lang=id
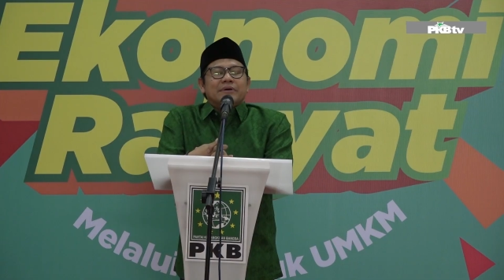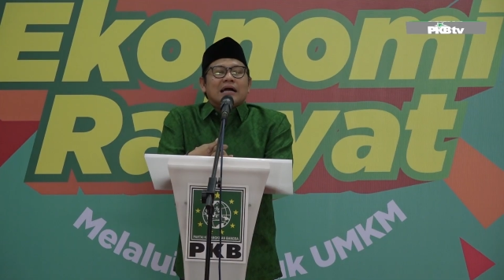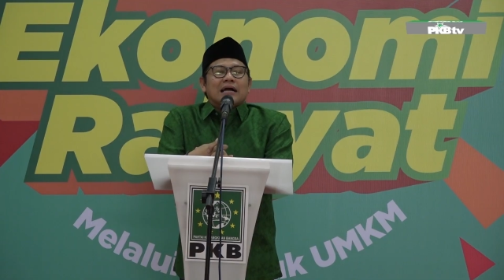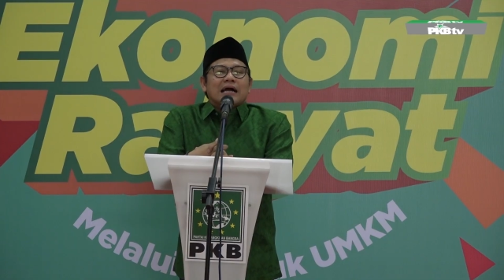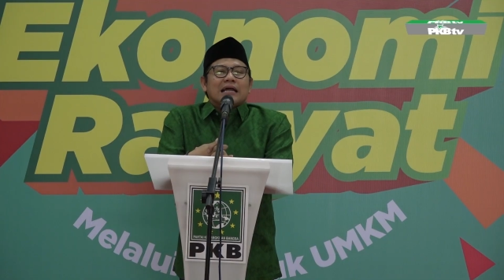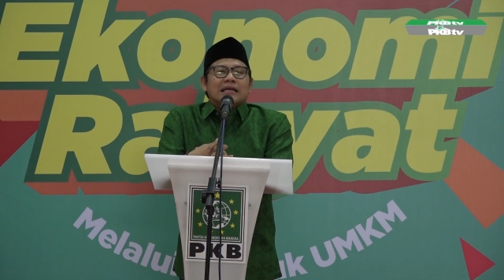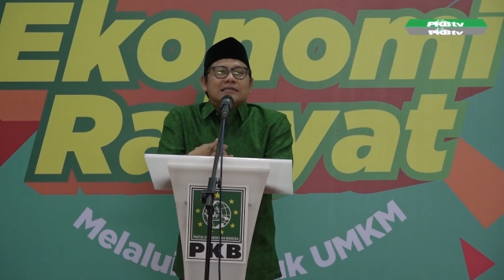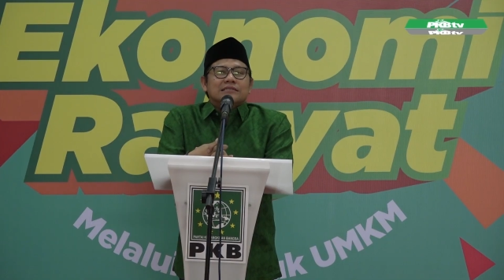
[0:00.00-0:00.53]

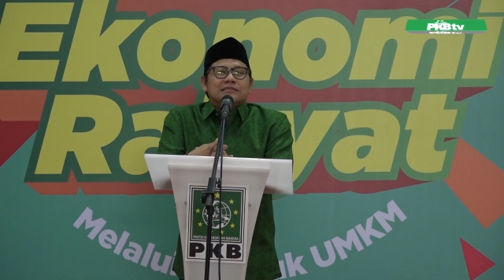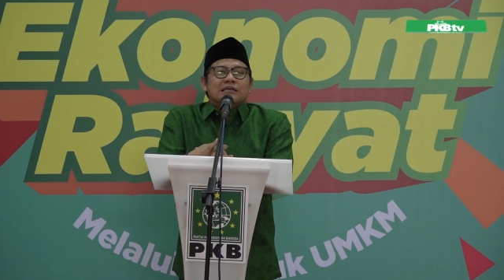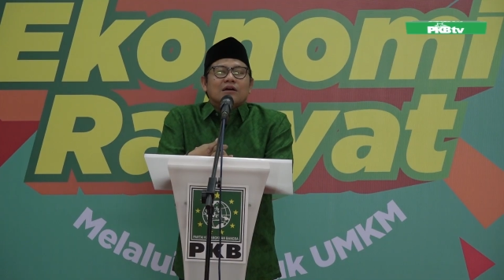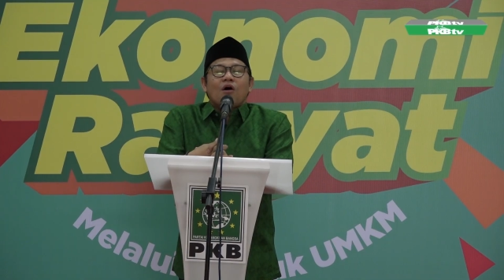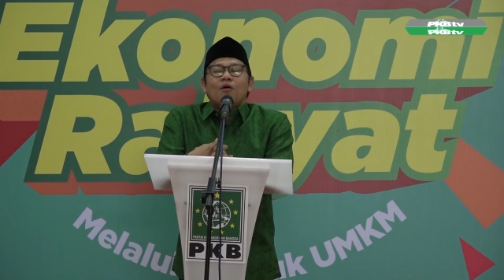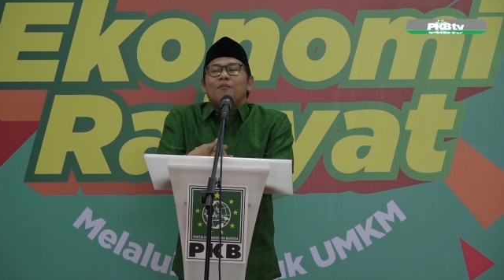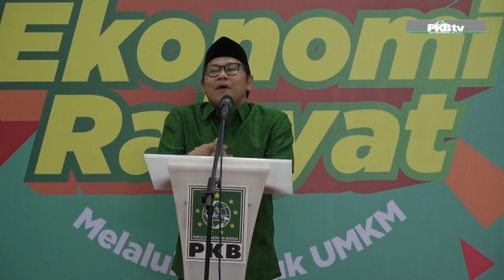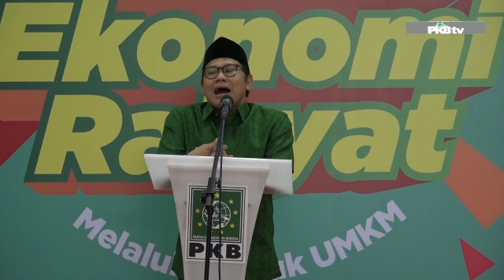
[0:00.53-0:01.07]
akan
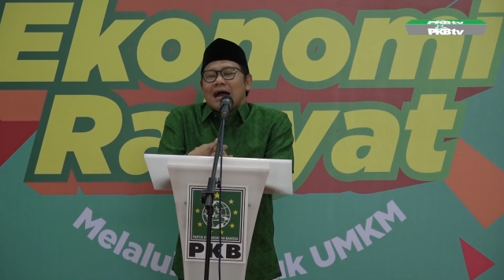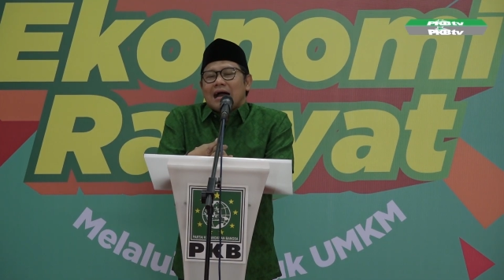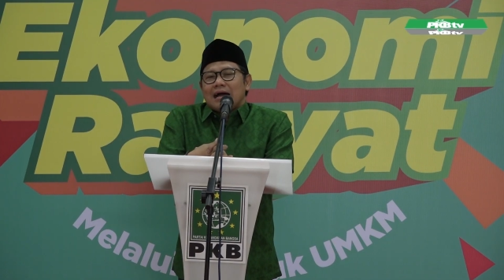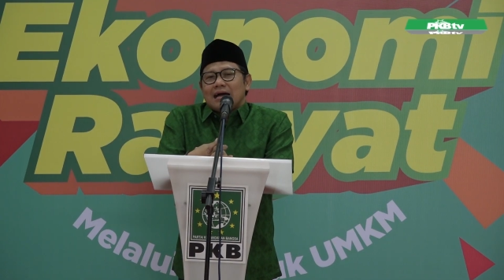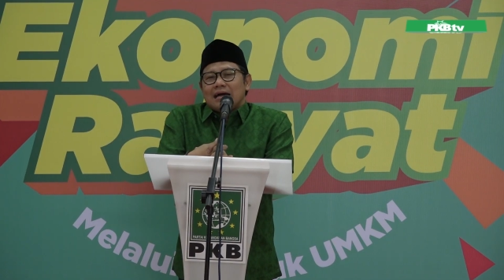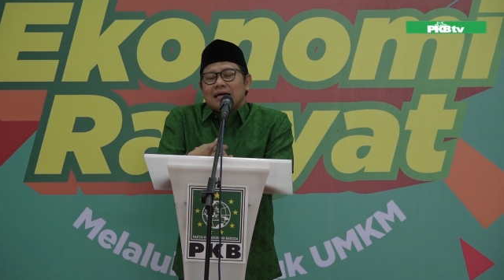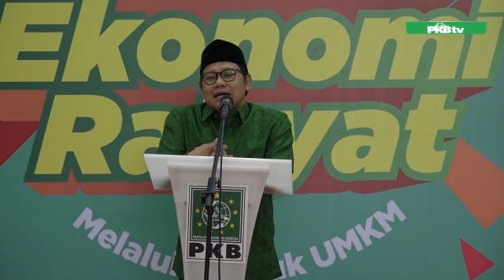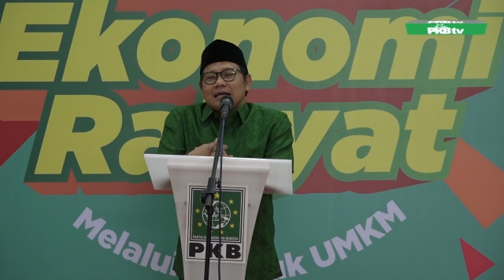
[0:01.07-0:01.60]
istiqomah
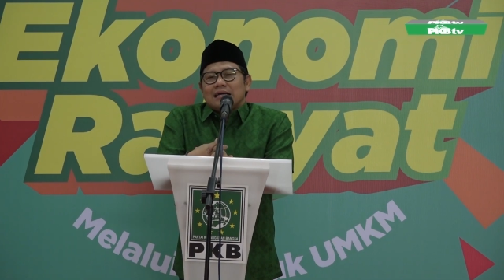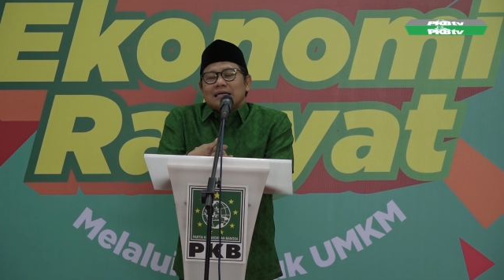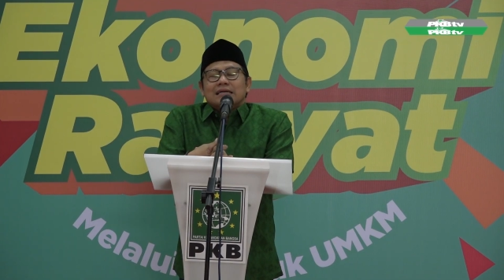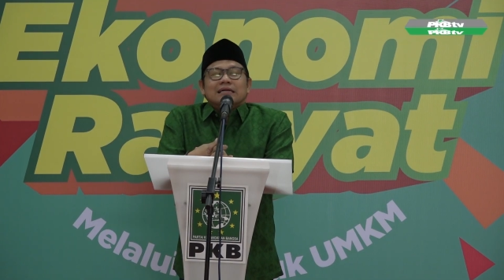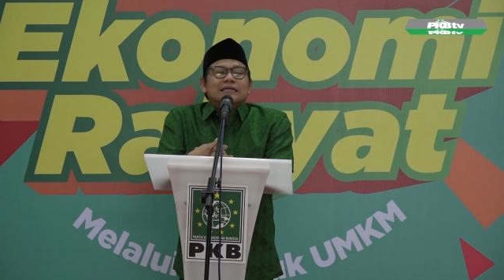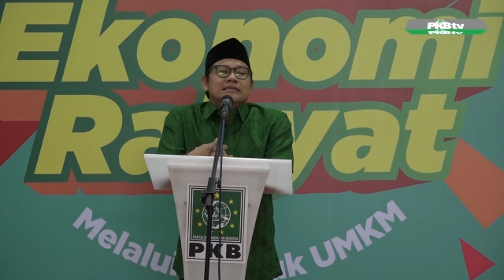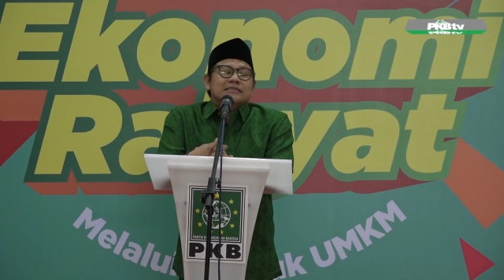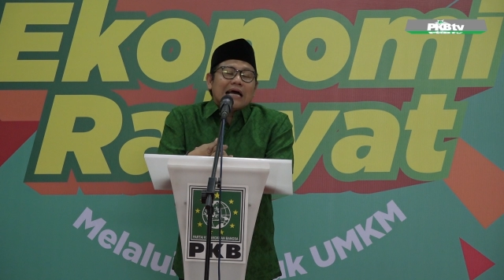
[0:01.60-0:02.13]

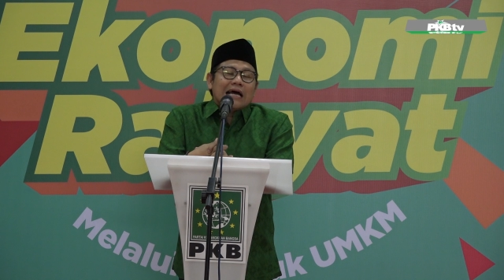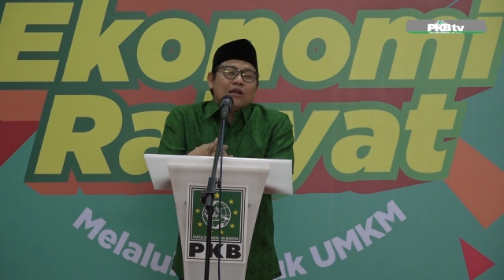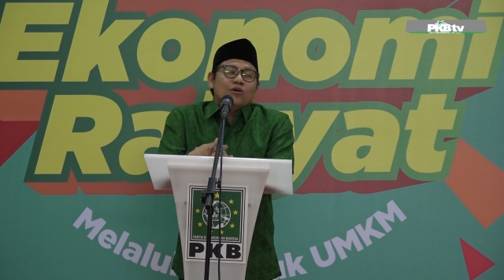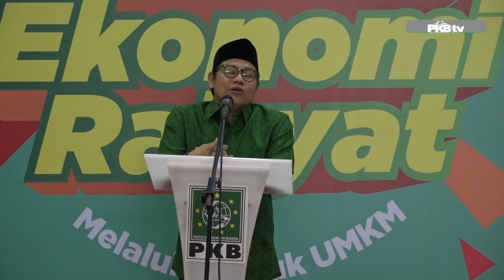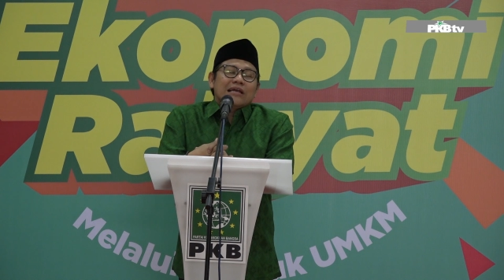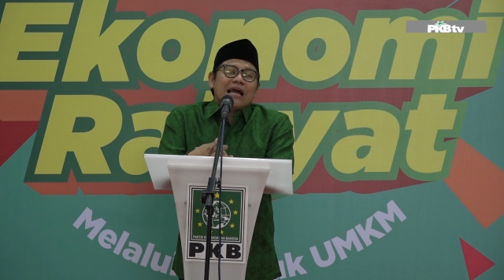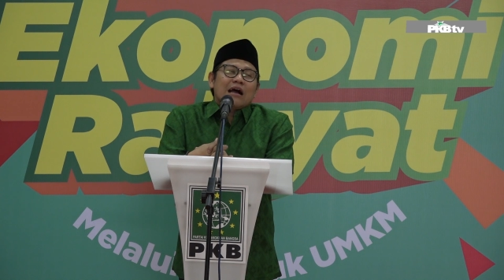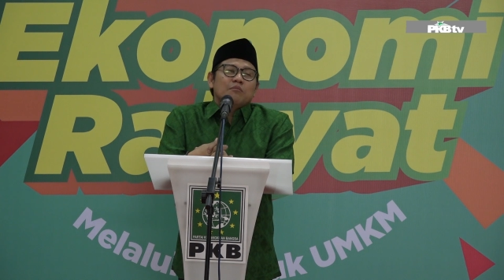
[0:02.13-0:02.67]
di
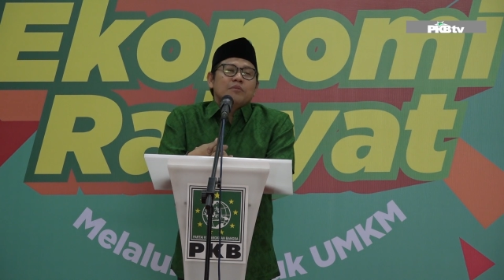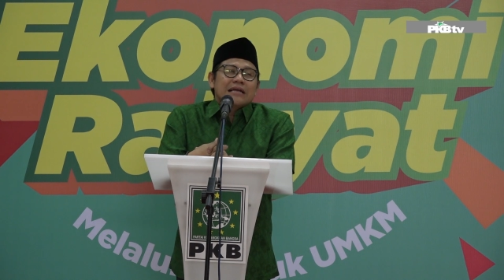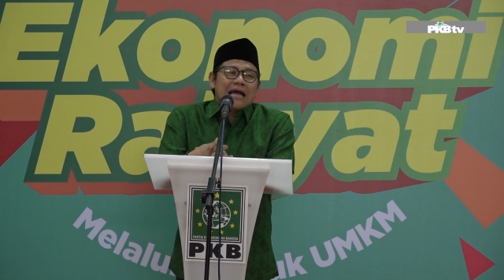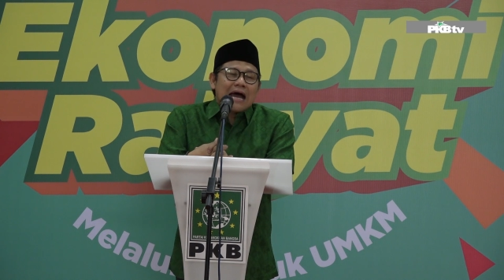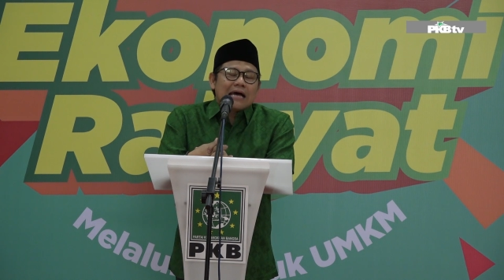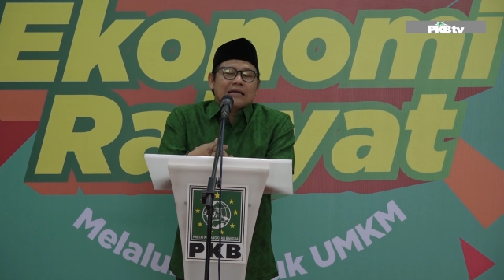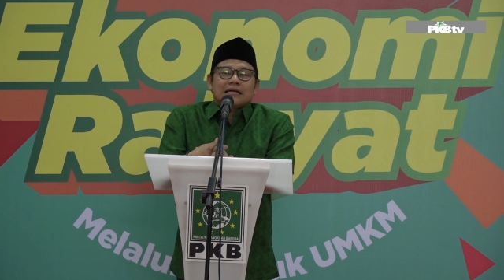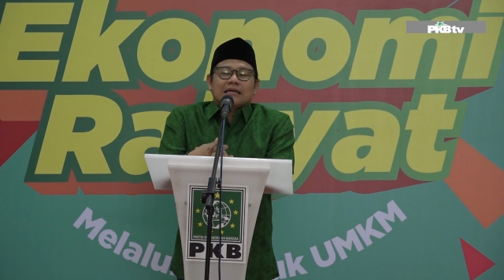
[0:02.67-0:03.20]
jalur yang
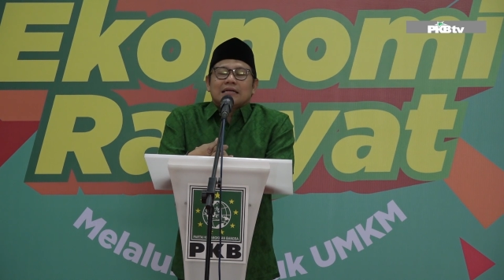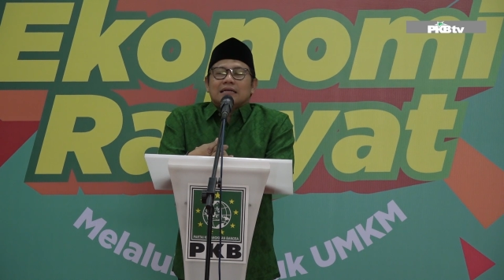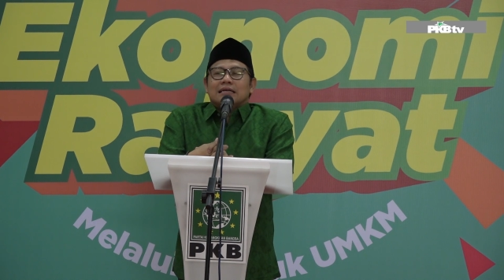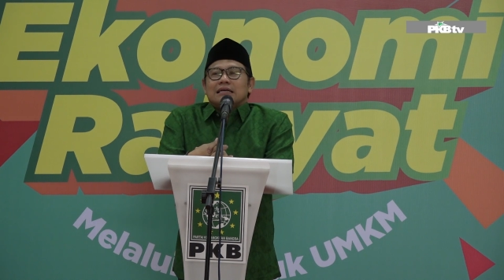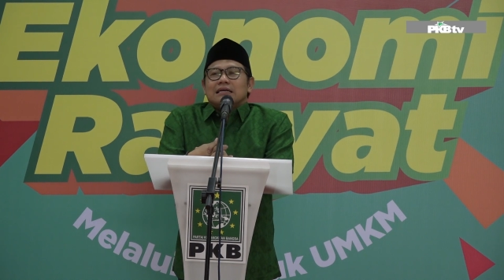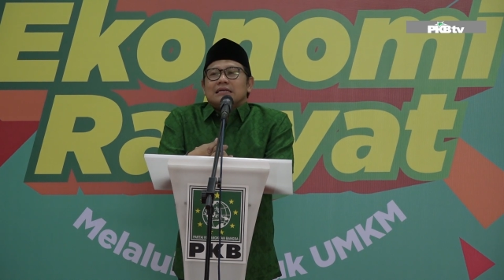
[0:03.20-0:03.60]
benar,